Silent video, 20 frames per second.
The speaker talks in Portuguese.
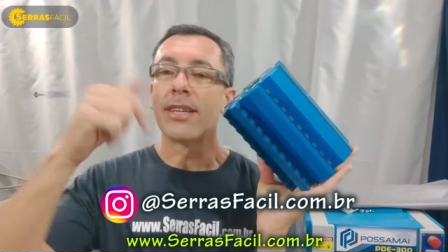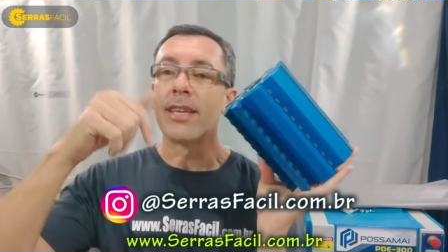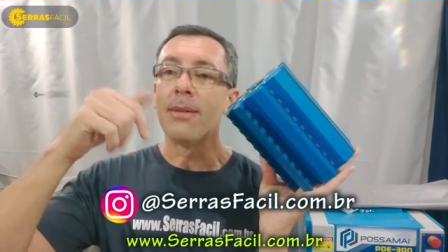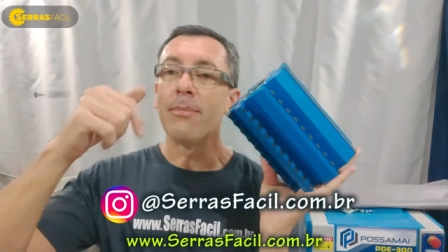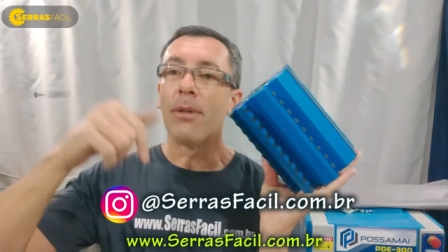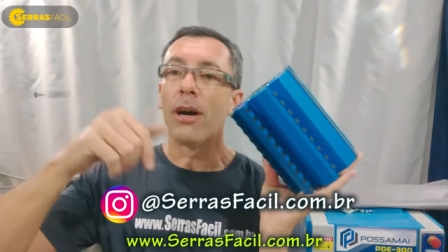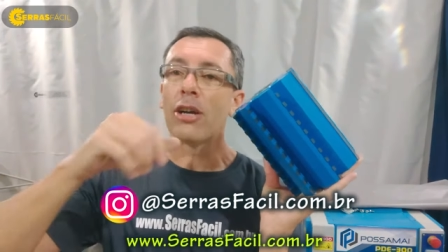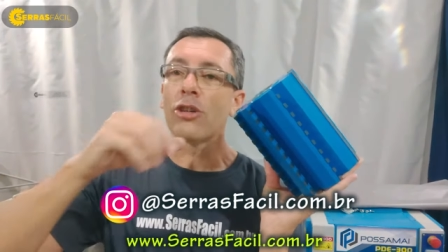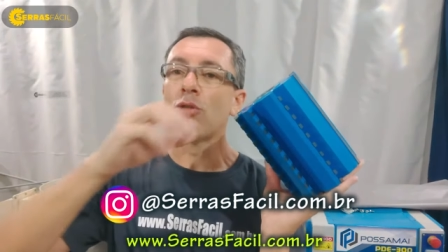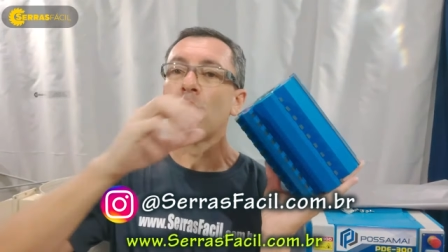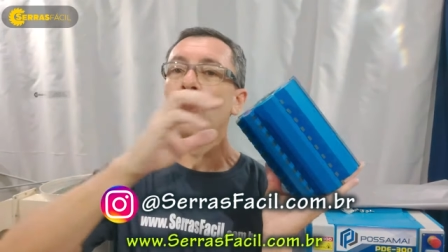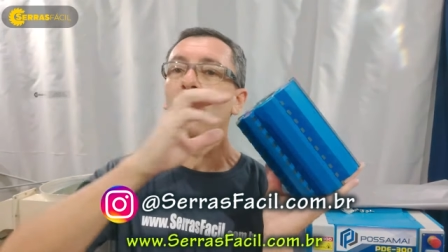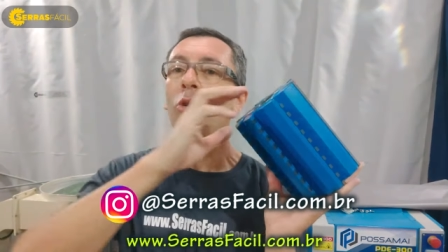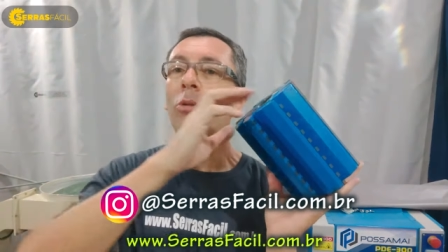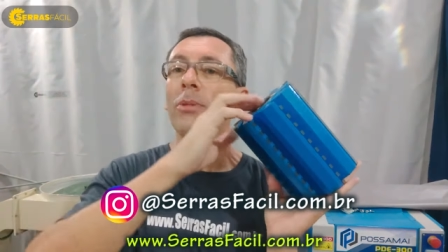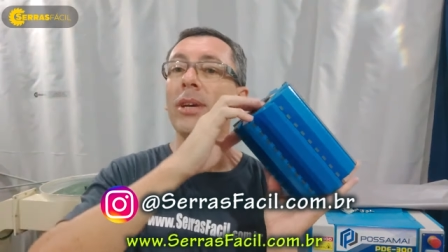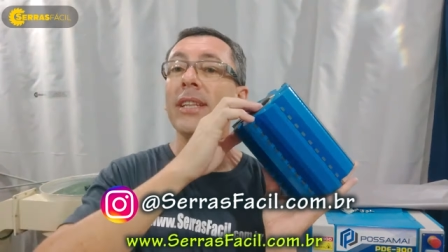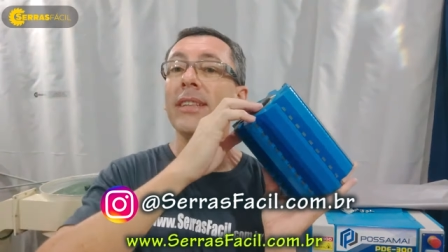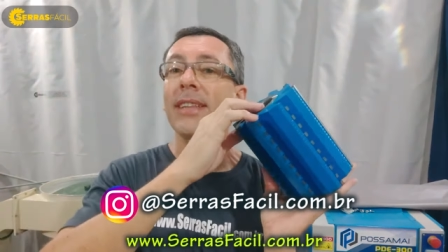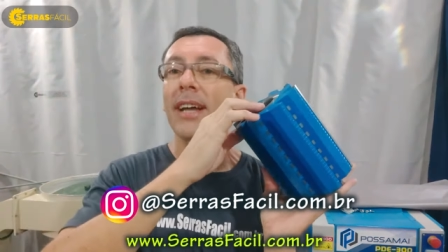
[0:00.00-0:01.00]
embaixo um
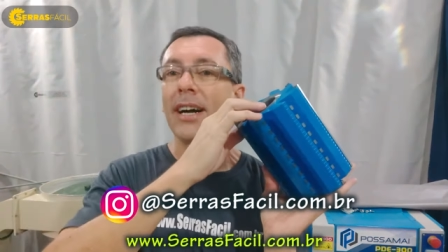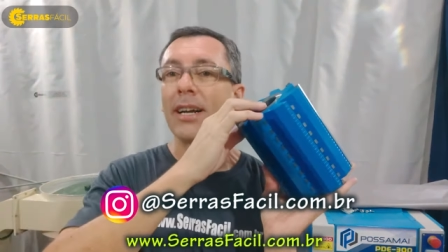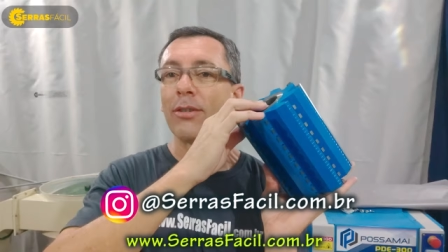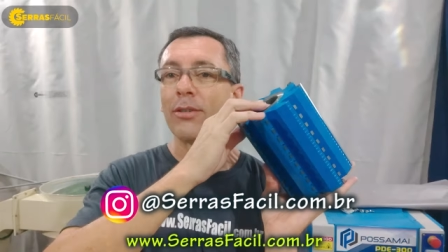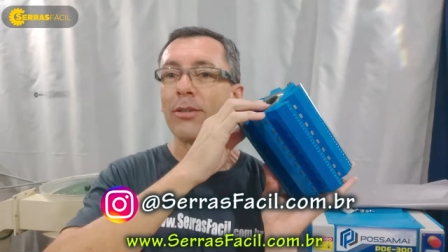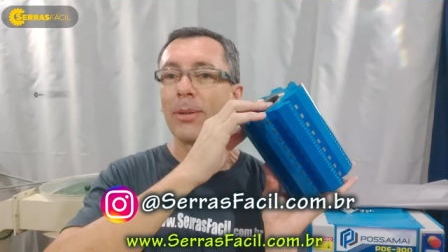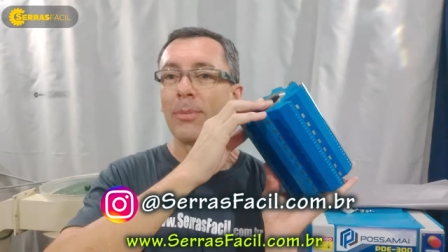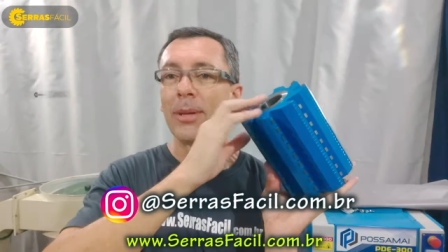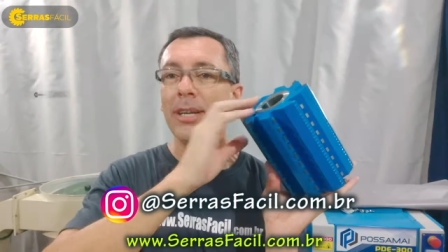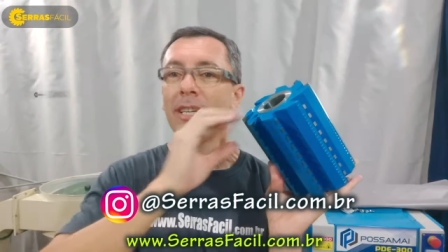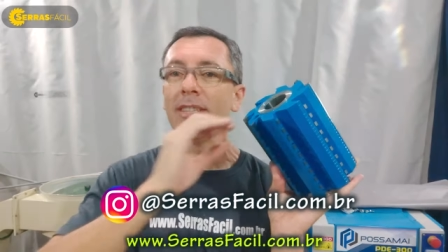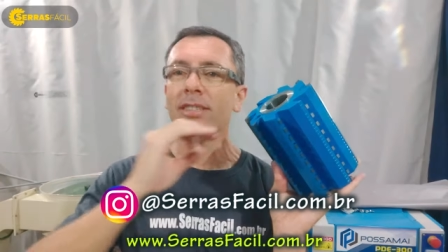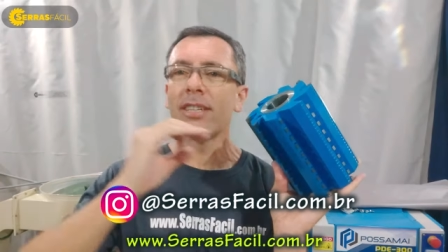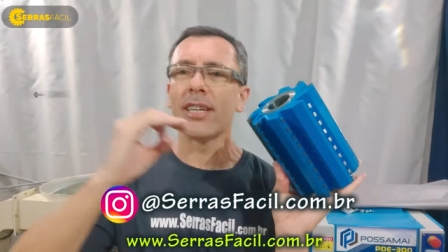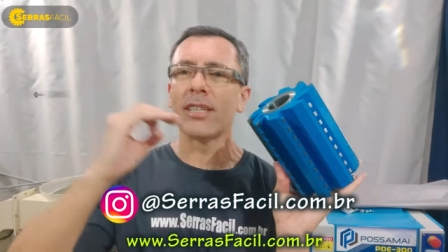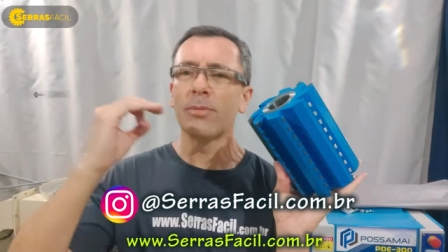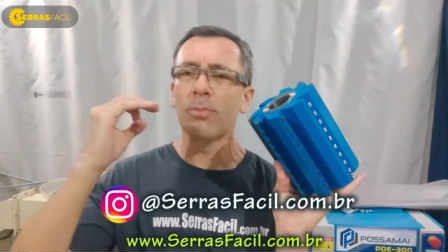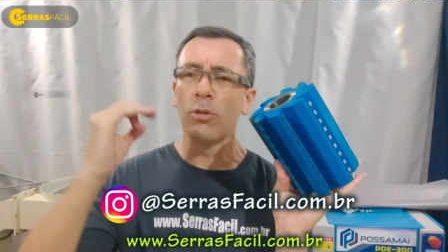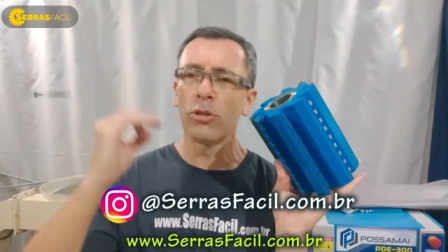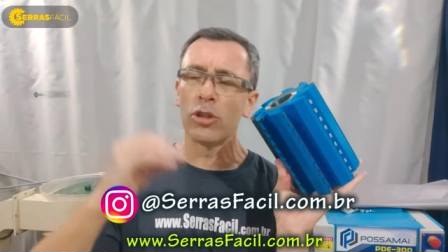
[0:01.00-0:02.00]
comentário também que a gente
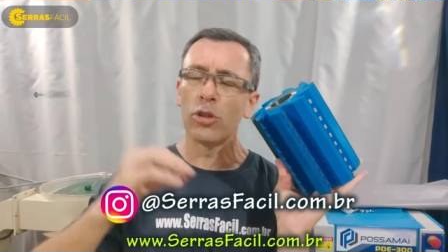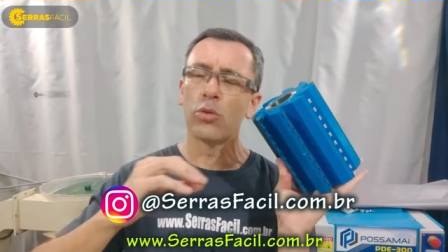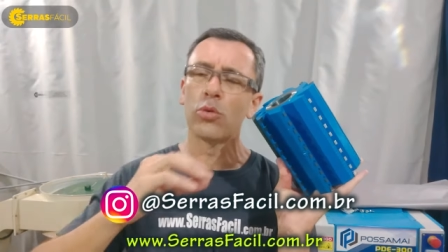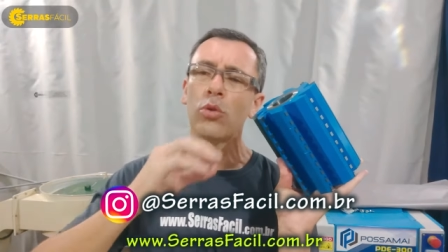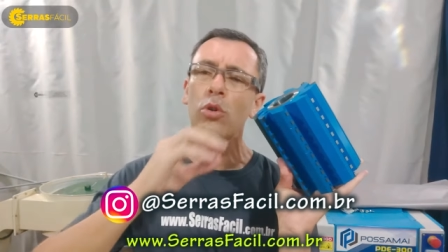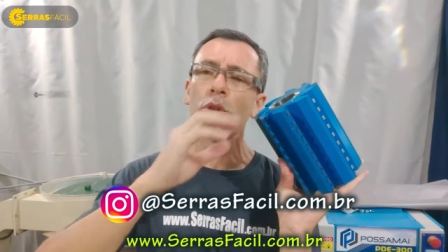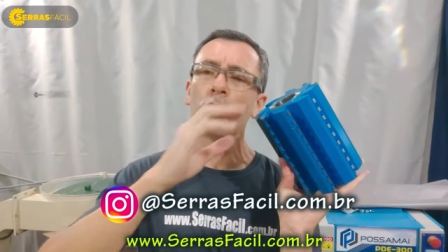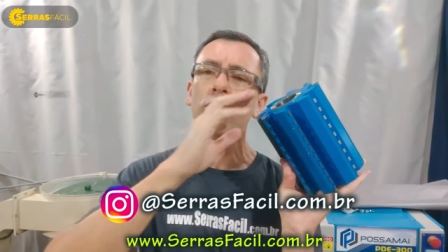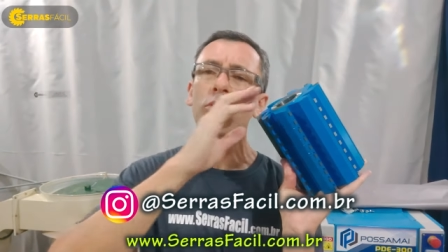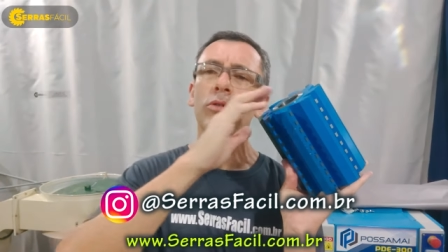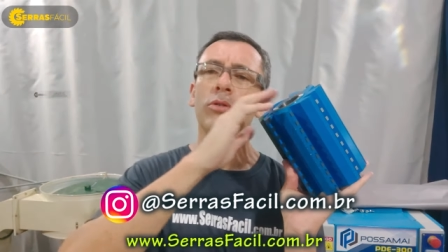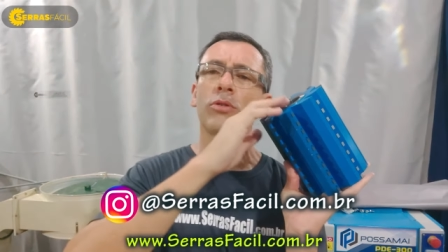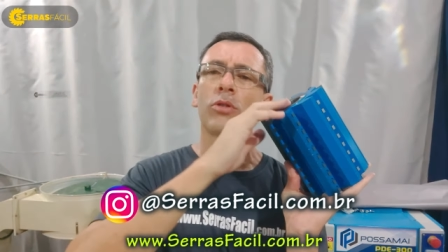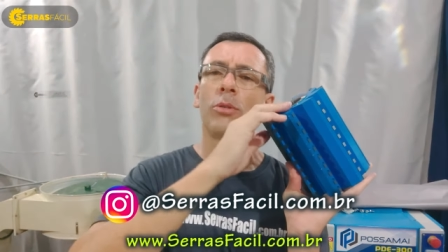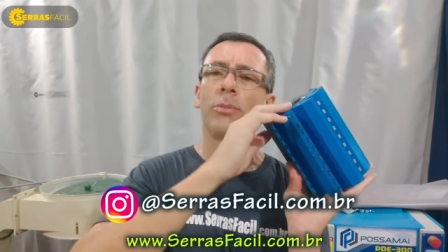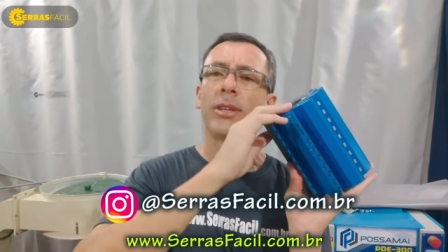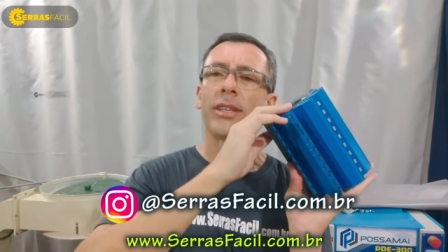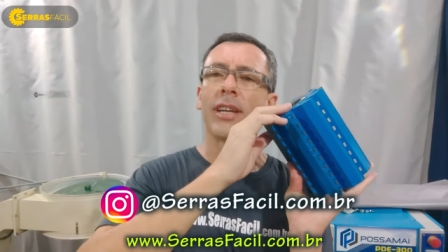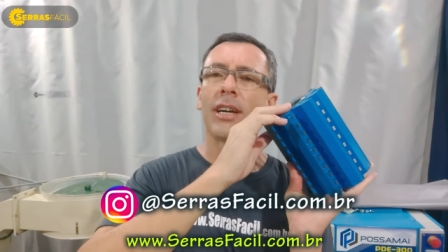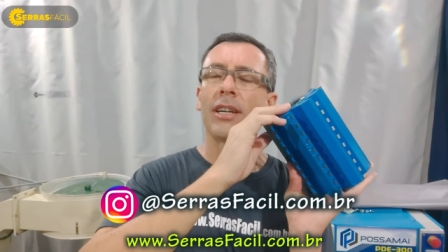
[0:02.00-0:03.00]
responde todos os
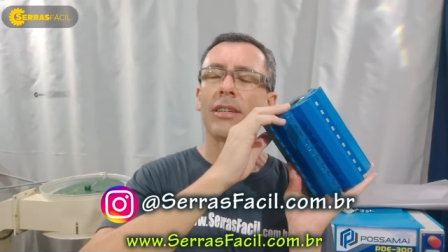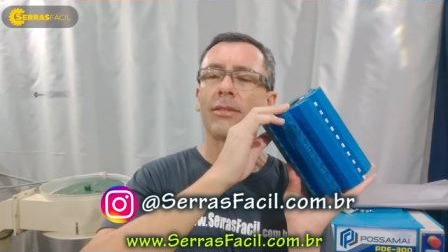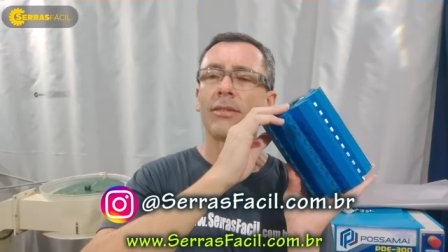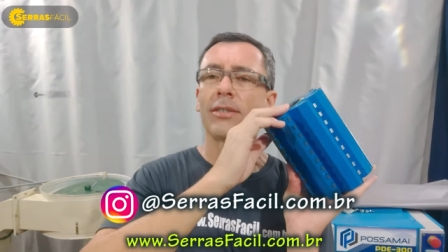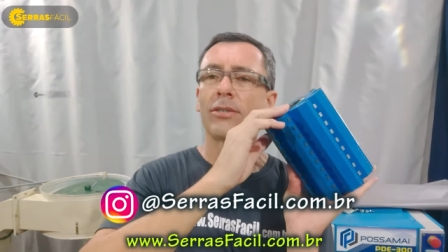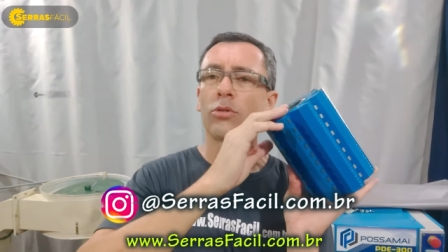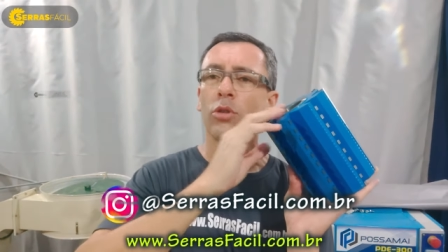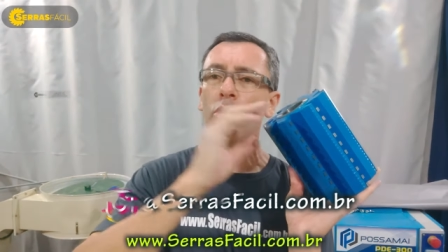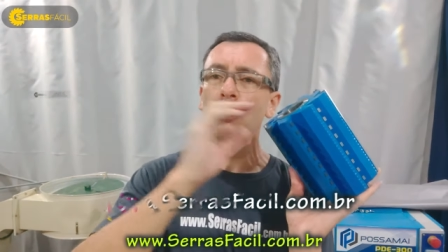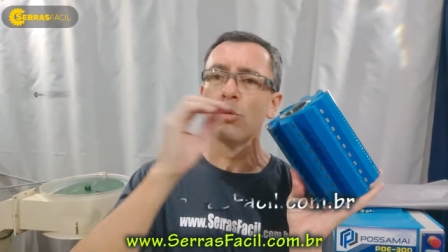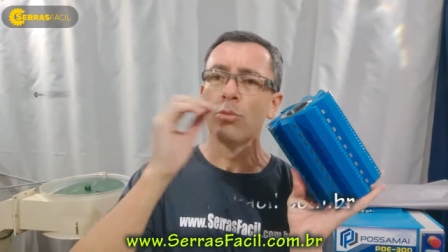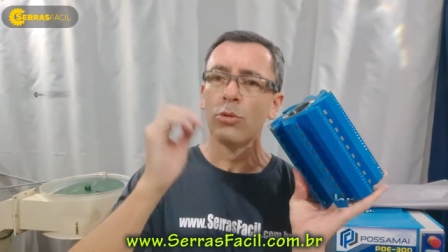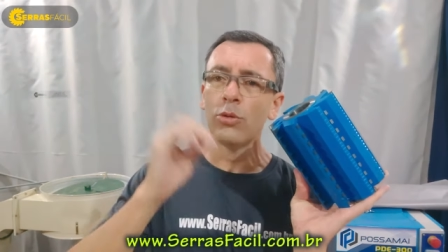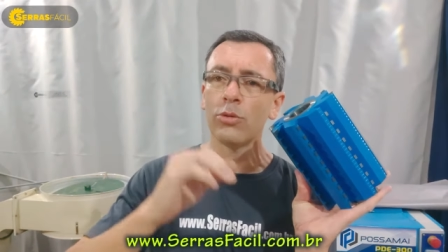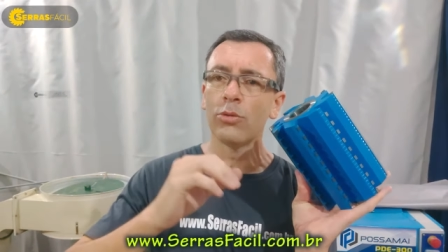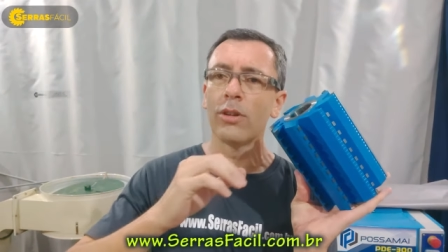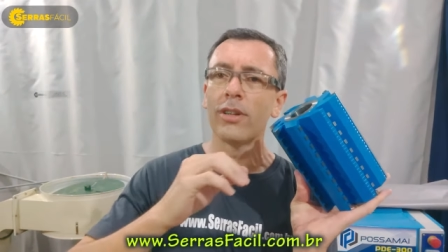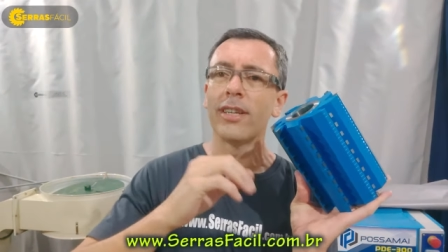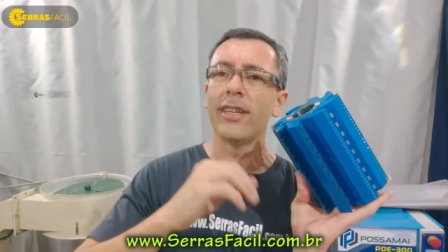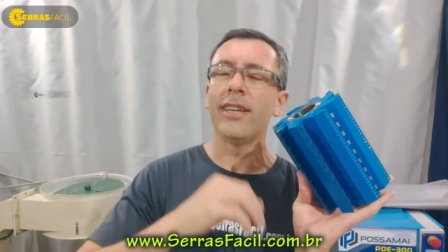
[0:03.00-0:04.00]
comentários de todo
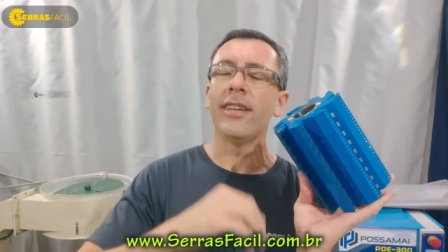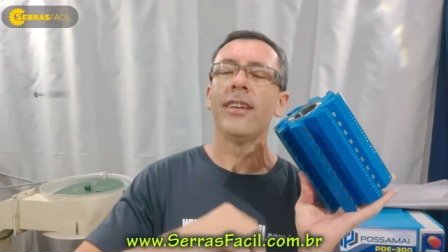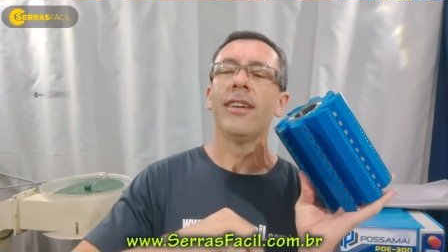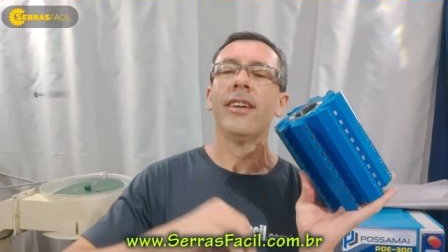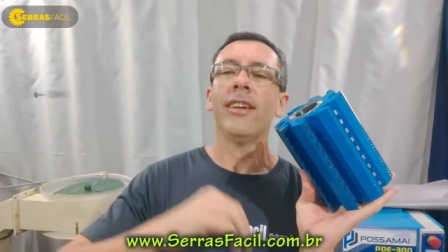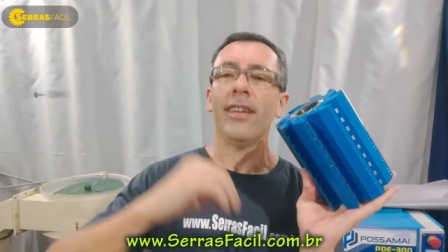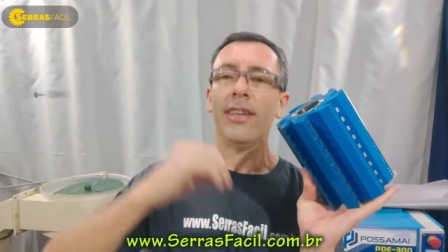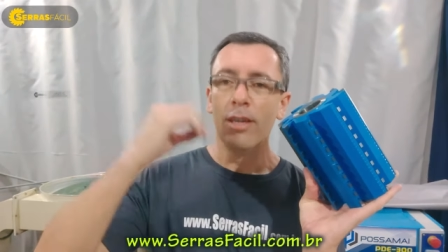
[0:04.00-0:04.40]
mundo ali.